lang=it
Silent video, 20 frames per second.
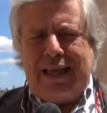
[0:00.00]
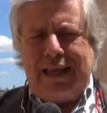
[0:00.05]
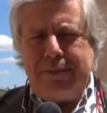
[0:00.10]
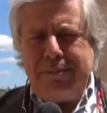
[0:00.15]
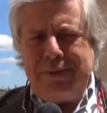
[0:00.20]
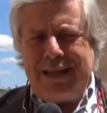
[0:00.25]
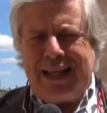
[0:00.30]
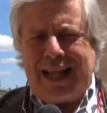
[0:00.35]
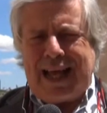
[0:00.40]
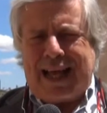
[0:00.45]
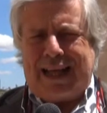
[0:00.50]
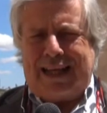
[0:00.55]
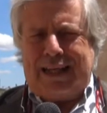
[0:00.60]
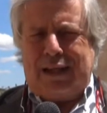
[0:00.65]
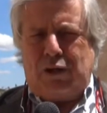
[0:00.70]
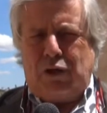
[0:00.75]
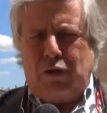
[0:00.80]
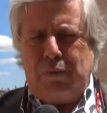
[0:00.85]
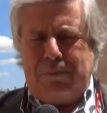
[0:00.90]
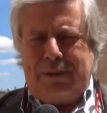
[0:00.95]

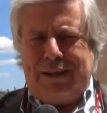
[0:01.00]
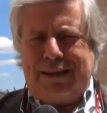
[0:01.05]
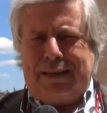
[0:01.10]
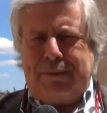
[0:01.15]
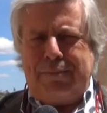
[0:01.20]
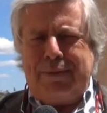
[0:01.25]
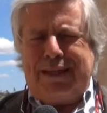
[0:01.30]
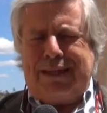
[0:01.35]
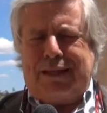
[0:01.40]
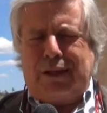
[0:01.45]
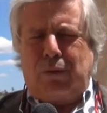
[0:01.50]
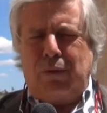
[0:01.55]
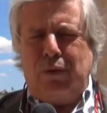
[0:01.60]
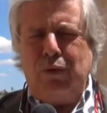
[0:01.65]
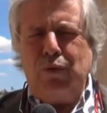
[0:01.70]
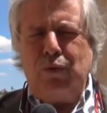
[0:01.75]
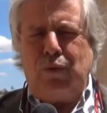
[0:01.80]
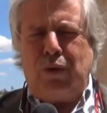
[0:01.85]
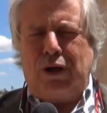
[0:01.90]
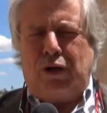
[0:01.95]
eliminare completamente
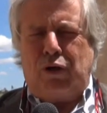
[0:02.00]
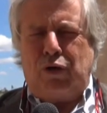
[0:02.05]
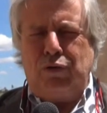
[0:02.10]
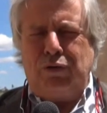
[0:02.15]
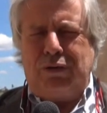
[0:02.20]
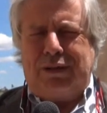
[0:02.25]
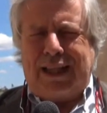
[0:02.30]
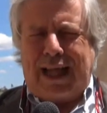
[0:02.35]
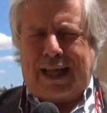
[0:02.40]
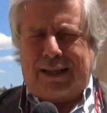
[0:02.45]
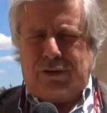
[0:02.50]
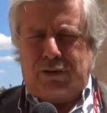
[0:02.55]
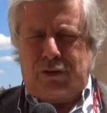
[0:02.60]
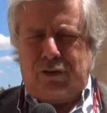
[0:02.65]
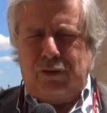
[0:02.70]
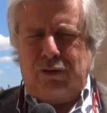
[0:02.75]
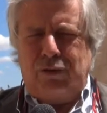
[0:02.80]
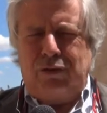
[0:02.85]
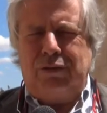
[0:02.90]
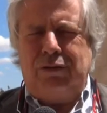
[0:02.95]
qualunque
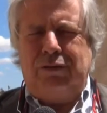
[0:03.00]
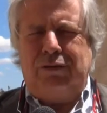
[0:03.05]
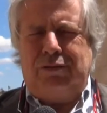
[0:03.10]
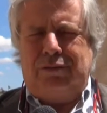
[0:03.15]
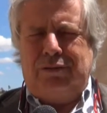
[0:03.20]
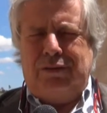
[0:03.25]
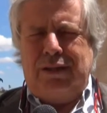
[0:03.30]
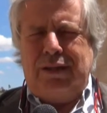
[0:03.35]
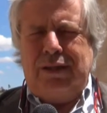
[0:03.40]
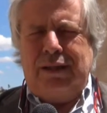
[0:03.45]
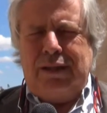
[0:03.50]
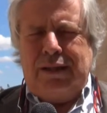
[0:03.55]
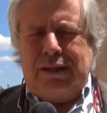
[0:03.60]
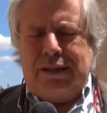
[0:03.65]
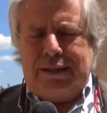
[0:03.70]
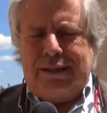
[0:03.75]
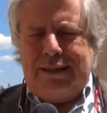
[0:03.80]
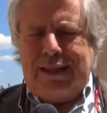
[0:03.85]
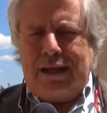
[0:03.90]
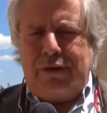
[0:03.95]
contatto
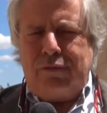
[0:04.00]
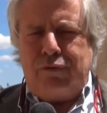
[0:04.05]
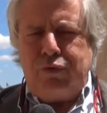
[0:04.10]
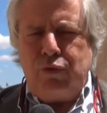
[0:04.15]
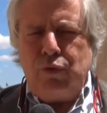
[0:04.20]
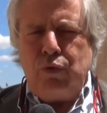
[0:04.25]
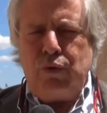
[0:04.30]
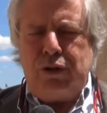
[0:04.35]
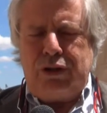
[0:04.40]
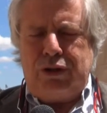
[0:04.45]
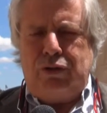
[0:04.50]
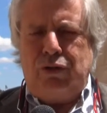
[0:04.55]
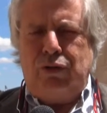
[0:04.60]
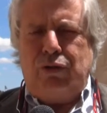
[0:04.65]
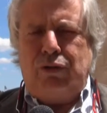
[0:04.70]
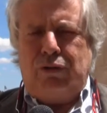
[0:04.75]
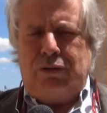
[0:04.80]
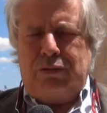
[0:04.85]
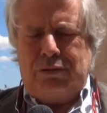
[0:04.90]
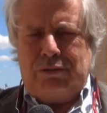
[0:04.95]
del
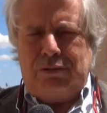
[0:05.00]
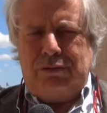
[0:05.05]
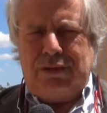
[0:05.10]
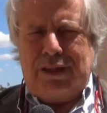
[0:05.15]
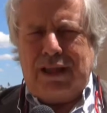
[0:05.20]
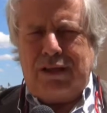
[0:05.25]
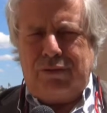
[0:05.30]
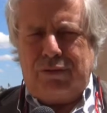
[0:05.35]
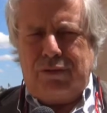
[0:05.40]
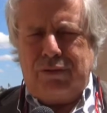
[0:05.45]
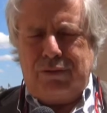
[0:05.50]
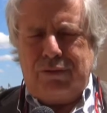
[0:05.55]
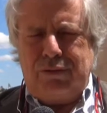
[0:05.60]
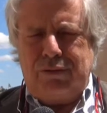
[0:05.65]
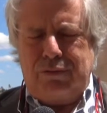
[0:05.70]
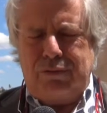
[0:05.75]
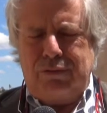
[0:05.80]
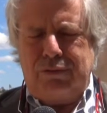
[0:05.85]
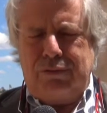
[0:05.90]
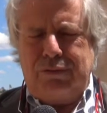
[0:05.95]
fluido
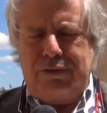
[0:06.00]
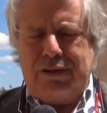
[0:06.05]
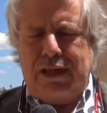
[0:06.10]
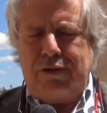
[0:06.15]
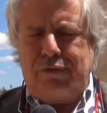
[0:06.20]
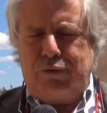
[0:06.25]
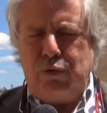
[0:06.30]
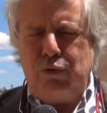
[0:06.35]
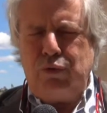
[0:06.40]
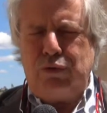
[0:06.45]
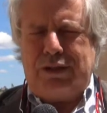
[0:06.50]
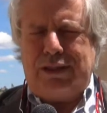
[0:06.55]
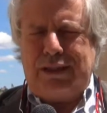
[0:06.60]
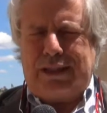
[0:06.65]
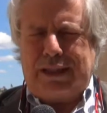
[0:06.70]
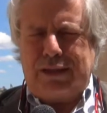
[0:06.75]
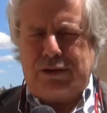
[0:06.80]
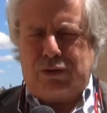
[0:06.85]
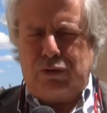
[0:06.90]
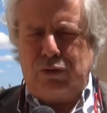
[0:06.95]
dei, dei
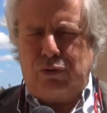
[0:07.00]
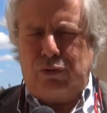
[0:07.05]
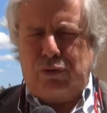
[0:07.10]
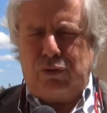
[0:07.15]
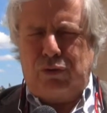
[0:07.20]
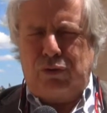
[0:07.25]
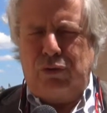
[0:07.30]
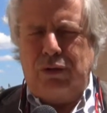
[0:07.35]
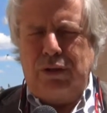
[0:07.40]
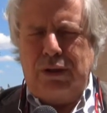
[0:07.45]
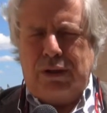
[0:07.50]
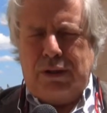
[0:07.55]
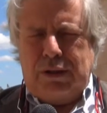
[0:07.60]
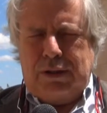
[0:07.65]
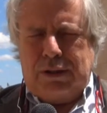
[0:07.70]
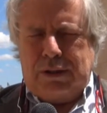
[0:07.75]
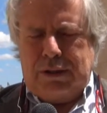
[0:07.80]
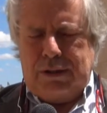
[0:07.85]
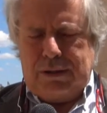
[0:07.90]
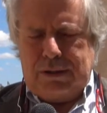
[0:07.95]
fluidi che sono
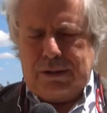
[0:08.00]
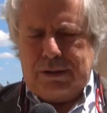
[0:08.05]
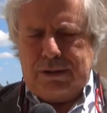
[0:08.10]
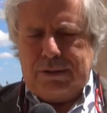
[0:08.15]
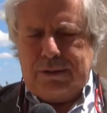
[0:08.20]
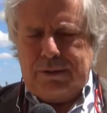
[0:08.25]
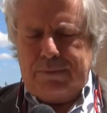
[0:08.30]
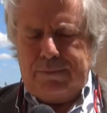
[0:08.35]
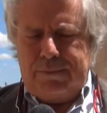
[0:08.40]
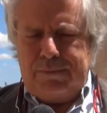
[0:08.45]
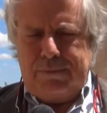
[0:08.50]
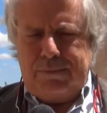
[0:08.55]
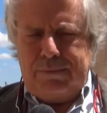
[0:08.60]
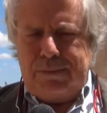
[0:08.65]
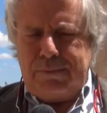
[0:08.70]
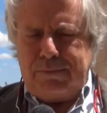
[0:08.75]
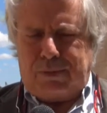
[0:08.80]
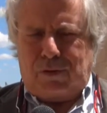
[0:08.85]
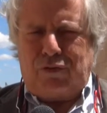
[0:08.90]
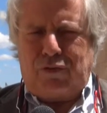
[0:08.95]
eh,
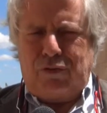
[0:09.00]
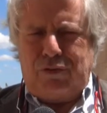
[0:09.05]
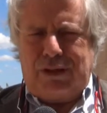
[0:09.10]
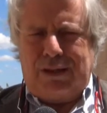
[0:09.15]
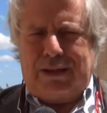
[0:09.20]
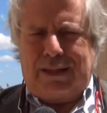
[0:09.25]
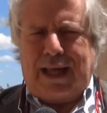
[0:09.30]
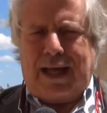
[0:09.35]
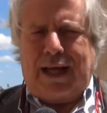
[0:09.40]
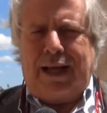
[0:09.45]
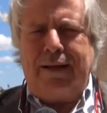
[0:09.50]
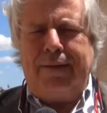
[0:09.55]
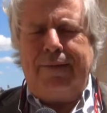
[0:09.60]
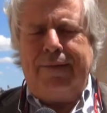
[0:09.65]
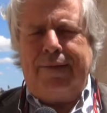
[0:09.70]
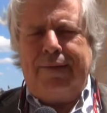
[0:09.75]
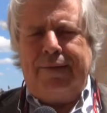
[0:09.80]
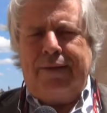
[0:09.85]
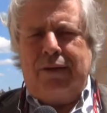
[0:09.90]
in profondità